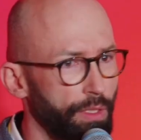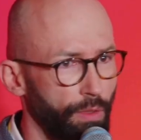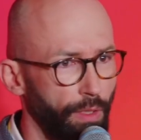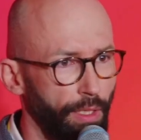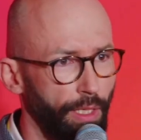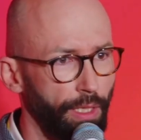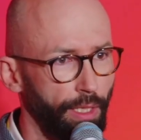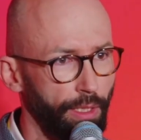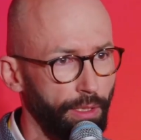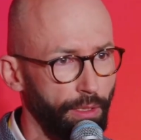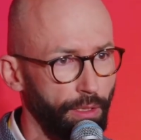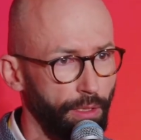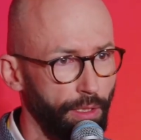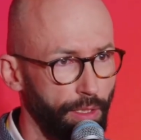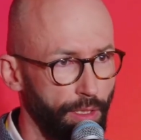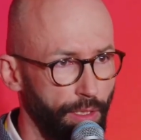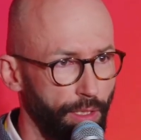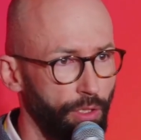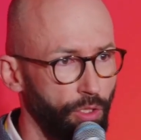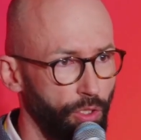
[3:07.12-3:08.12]

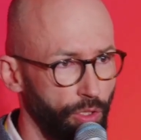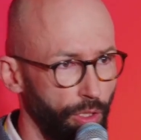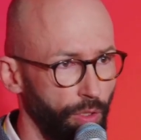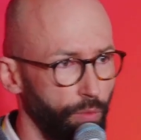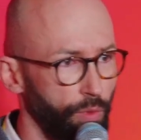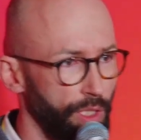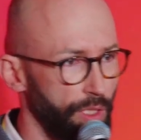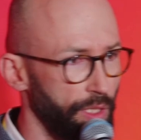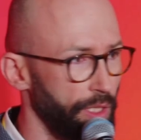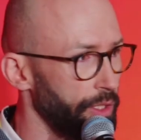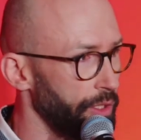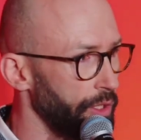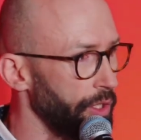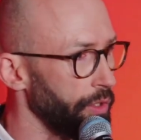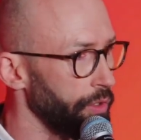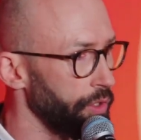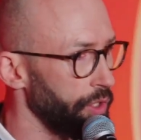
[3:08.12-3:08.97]
charakterystyczną, jest to,